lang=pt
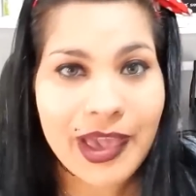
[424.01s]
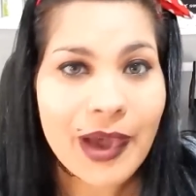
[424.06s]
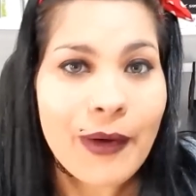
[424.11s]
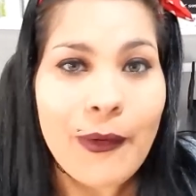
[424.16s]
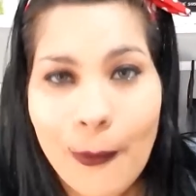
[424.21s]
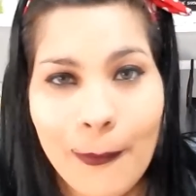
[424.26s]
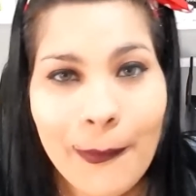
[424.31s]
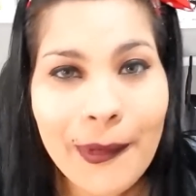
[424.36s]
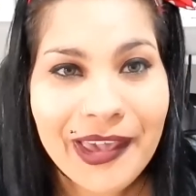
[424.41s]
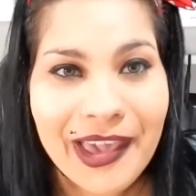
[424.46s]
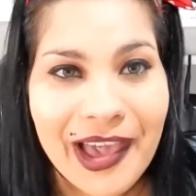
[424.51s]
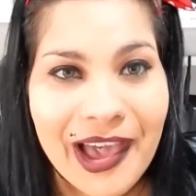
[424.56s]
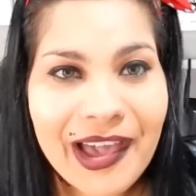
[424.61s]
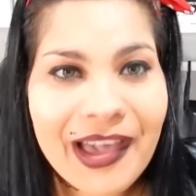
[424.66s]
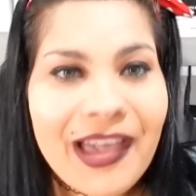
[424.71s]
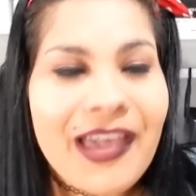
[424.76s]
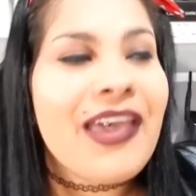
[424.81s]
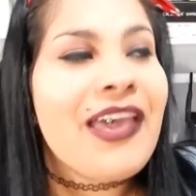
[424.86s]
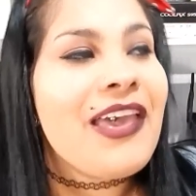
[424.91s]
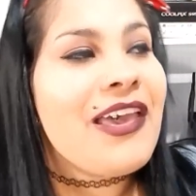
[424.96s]
Me
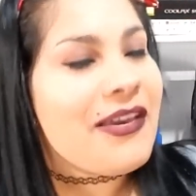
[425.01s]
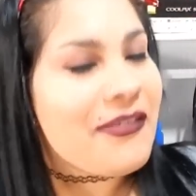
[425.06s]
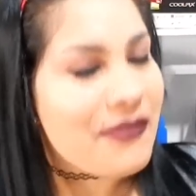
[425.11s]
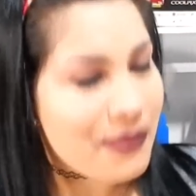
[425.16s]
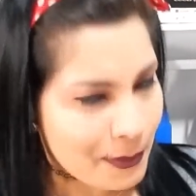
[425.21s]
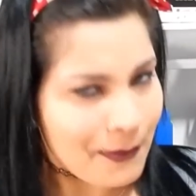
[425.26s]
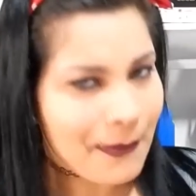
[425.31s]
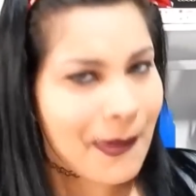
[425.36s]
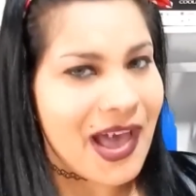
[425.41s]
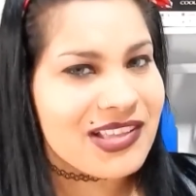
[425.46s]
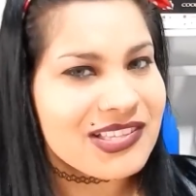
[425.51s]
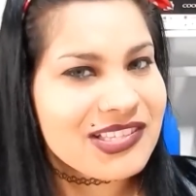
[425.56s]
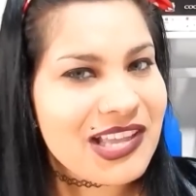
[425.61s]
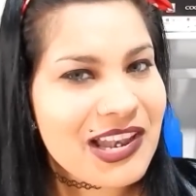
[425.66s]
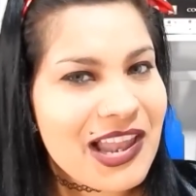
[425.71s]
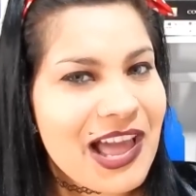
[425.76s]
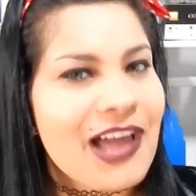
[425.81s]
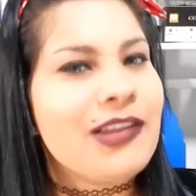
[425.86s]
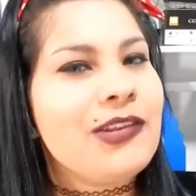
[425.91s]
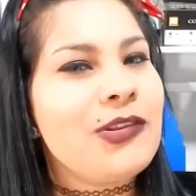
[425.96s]
acompanhar,
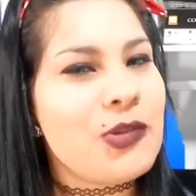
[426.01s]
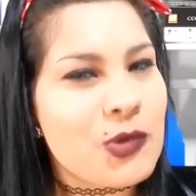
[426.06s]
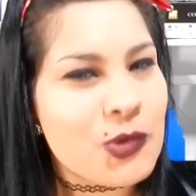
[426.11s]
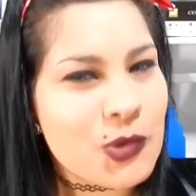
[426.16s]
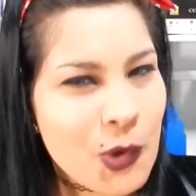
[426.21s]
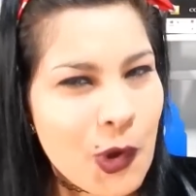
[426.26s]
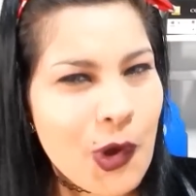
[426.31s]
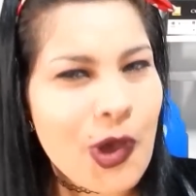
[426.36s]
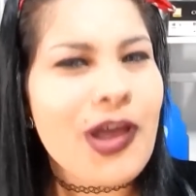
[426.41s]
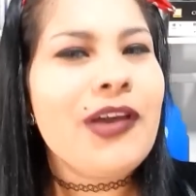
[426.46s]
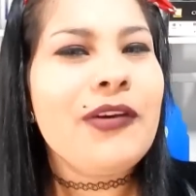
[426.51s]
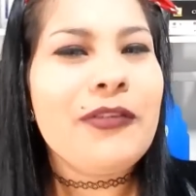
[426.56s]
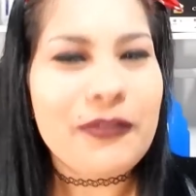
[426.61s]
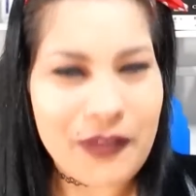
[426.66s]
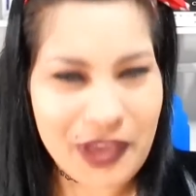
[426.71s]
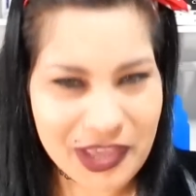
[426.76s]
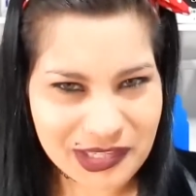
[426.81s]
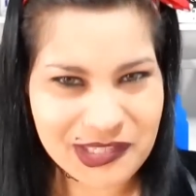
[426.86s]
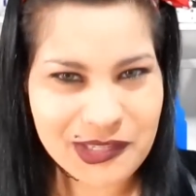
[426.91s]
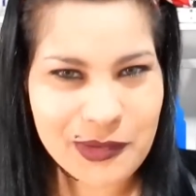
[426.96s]
passa lá no
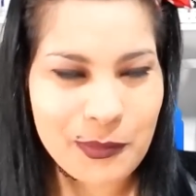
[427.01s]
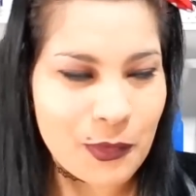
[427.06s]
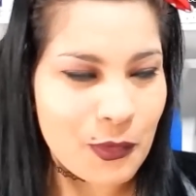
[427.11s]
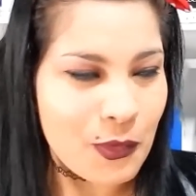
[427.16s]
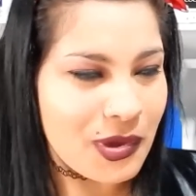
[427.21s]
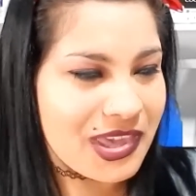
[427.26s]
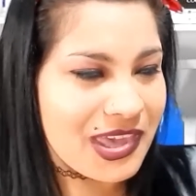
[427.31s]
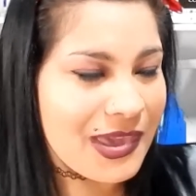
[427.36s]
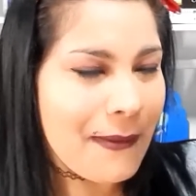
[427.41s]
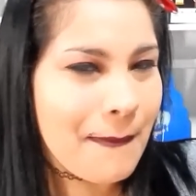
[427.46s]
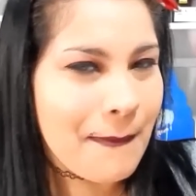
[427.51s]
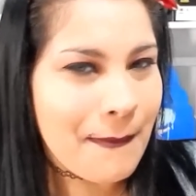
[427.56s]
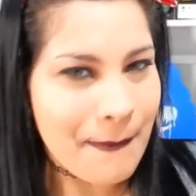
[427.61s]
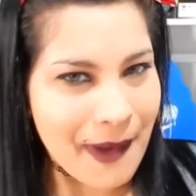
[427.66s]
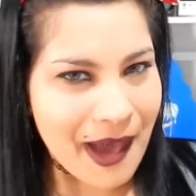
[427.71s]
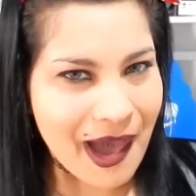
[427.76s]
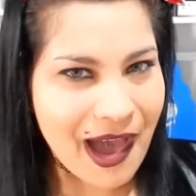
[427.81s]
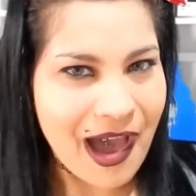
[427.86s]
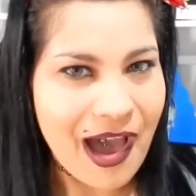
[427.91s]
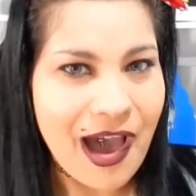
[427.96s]
Facebook
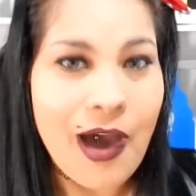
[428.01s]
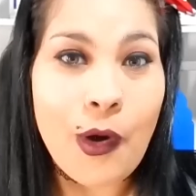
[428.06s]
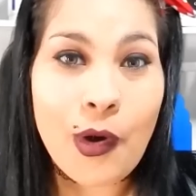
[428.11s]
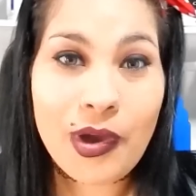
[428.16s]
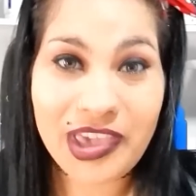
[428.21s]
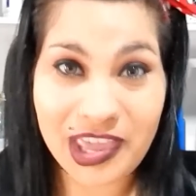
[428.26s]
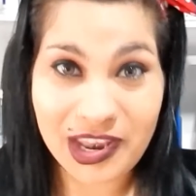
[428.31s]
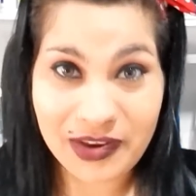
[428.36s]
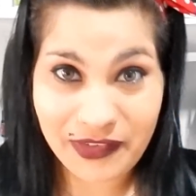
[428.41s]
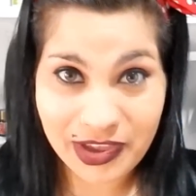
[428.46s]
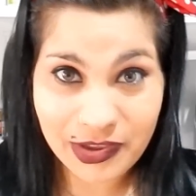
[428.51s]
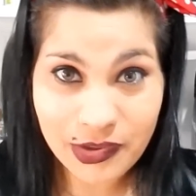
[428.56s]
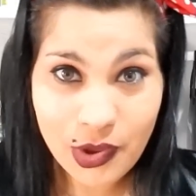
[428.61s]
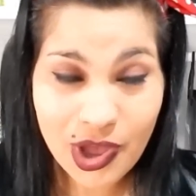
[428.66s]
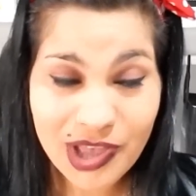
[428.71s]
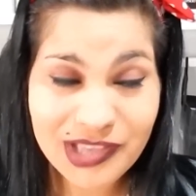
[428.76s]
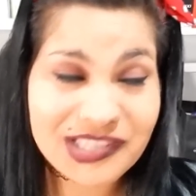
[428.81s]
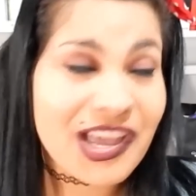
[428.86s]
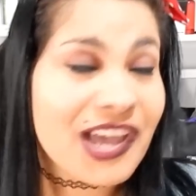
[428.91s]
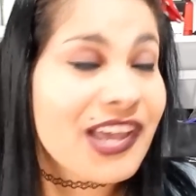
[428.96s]
barra Roqueira
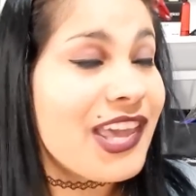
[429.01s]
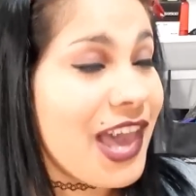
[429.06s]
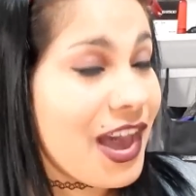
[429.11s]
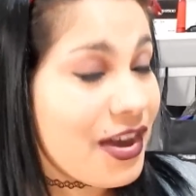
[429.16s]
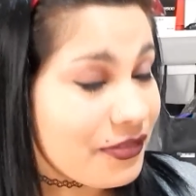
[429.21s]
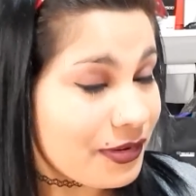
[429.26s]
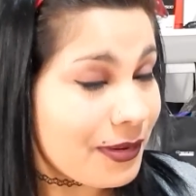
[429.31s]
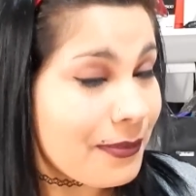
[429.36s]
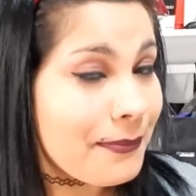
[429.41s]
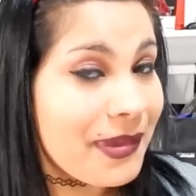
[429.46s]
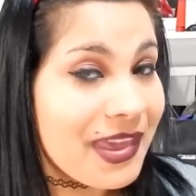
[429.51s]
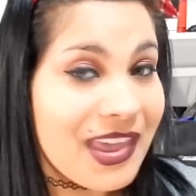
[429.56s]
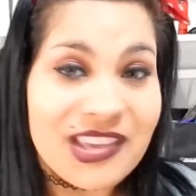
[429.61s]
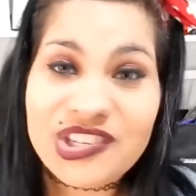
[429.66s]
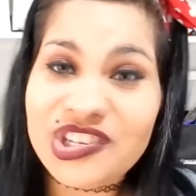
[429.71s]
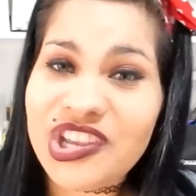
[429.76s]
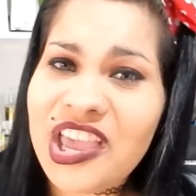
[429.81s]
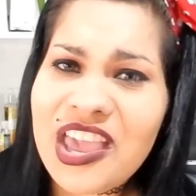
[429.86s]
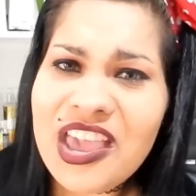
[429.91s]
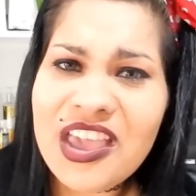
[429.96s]
Vaidosa, que é a
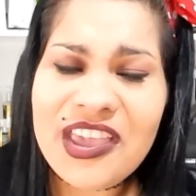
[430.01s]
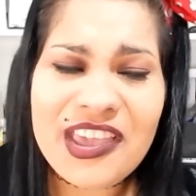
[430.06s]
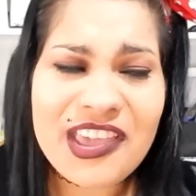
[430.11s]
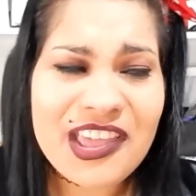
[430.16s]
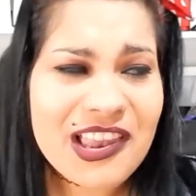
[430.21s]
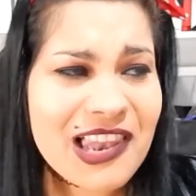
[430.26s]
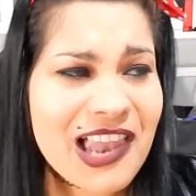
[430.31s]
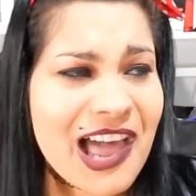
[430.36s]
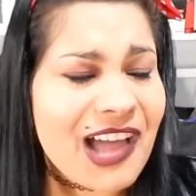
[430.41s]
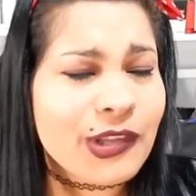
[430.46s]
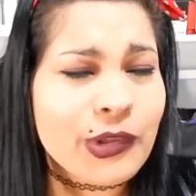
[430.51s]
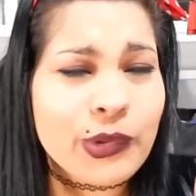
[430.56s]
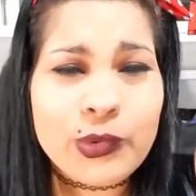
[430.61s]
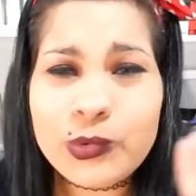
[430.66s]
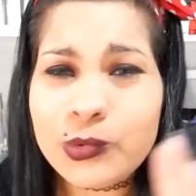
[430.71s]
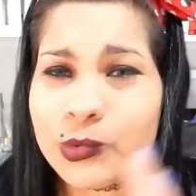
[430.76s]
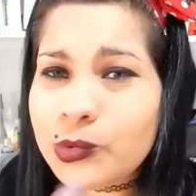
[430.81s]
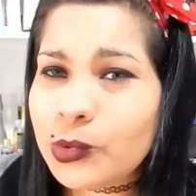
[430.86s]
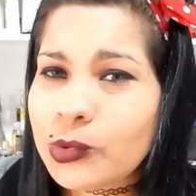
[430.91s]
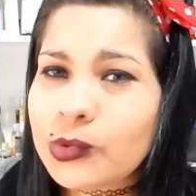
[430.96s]
fanpage, e lá
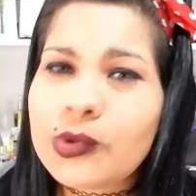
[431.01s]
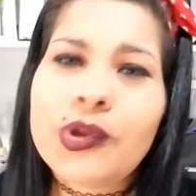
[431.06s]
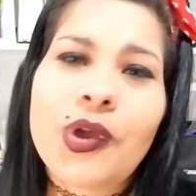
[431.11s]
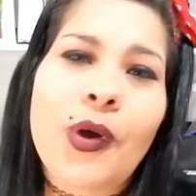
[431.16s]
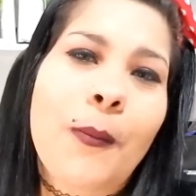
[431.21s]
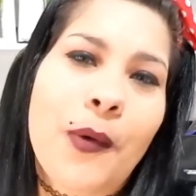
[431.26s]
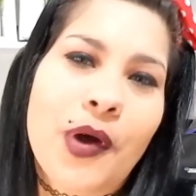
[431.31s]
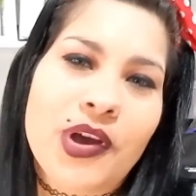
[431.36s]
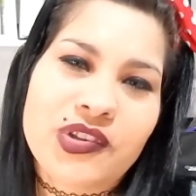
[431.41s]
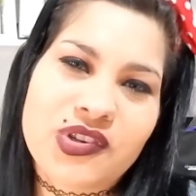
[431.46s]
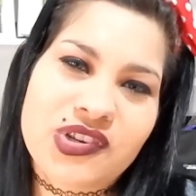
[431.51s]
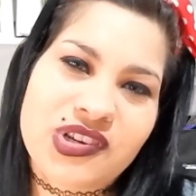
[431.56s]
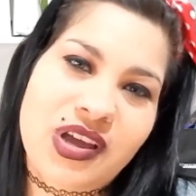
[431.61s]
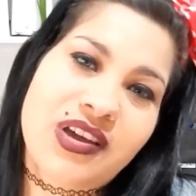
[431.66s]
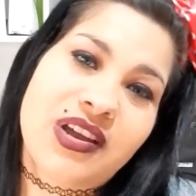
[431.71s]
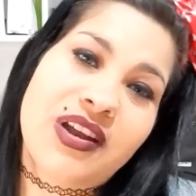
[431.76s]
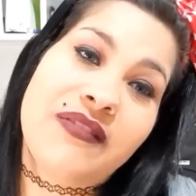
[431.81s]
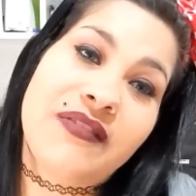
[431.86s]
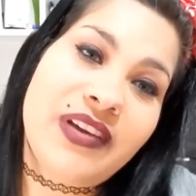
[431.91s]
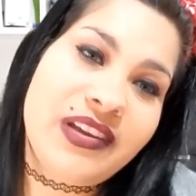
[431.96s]
tudo que eu posto no
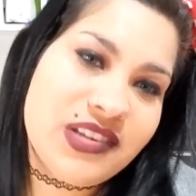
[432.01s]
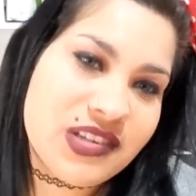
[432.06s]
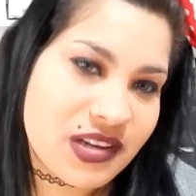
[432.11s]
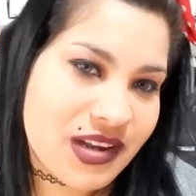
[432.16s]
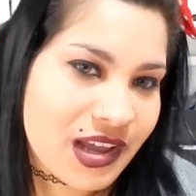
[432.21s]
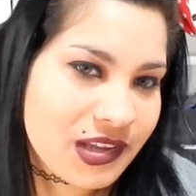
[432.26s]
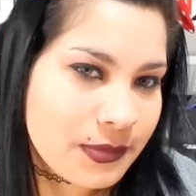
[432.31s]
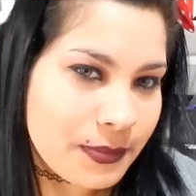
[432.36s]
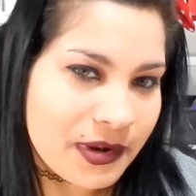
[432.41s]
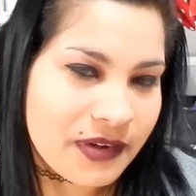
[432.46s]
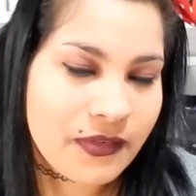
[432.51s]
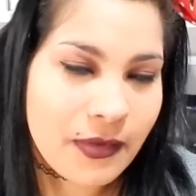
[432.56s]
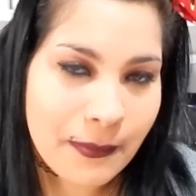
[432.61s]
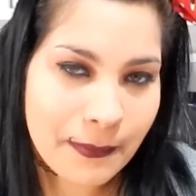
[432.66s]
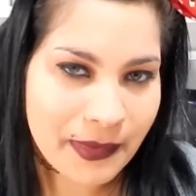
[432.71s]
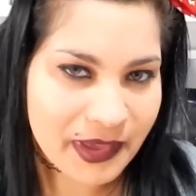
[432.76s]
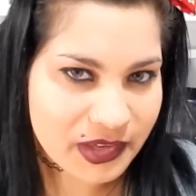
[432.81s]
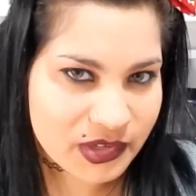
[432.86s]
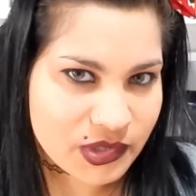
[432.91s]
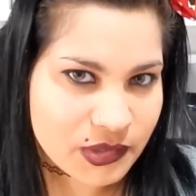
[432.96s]
Instagram vai direto pra
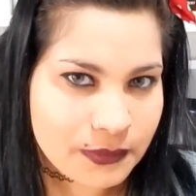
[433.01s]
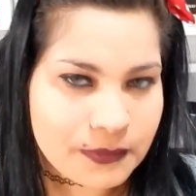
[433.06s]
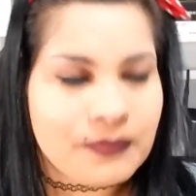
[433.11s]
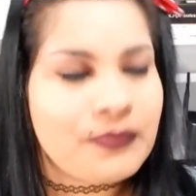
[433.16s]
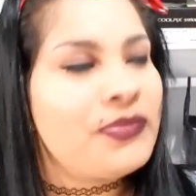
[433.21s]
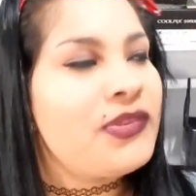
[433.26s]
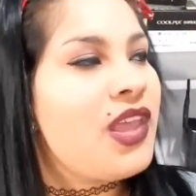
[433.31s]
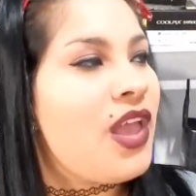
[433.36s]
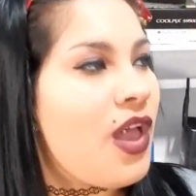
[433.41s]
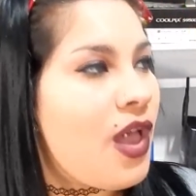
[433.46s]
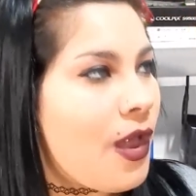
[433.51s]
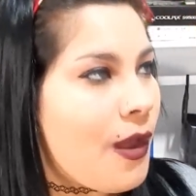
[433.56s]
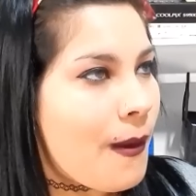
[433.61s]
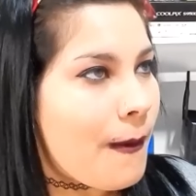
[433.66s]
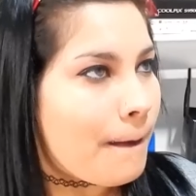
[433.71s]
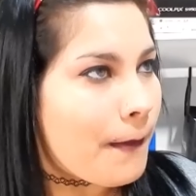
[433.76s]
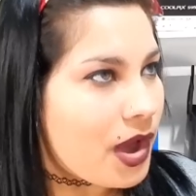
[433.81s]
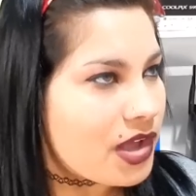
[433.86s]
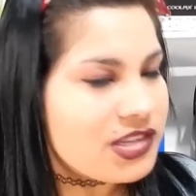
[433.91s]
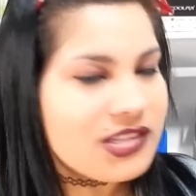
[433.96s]
fanpage.
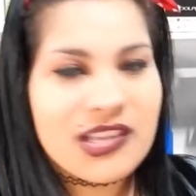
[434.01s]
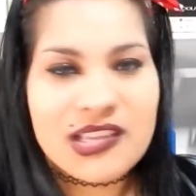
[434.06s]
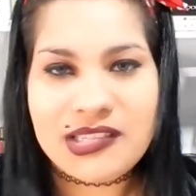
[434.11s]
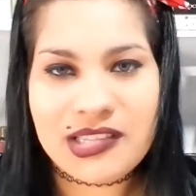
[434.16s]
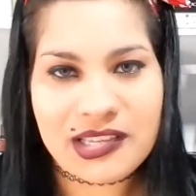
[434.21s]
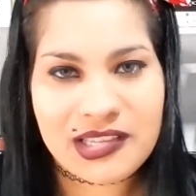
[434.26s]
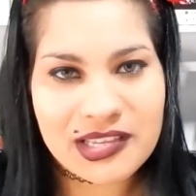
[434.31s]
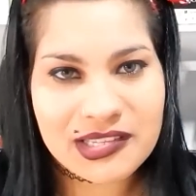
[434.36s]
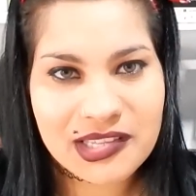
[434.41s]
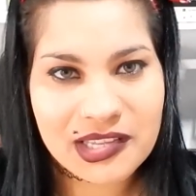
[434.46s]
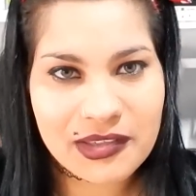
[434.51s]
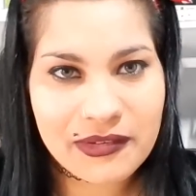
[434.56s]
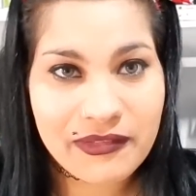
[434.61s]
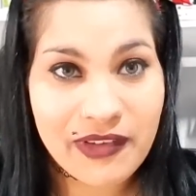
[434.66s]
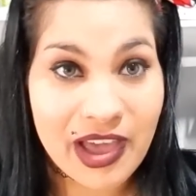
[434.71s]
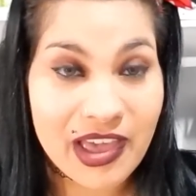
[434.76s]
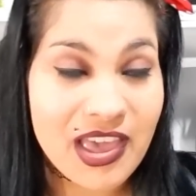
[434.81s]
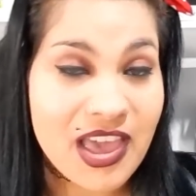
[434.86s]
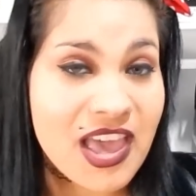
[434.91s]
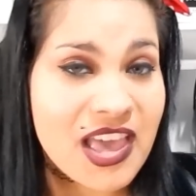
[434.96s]
Pode ter certeza que
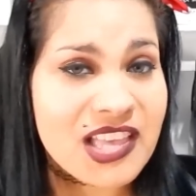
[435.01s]
vai.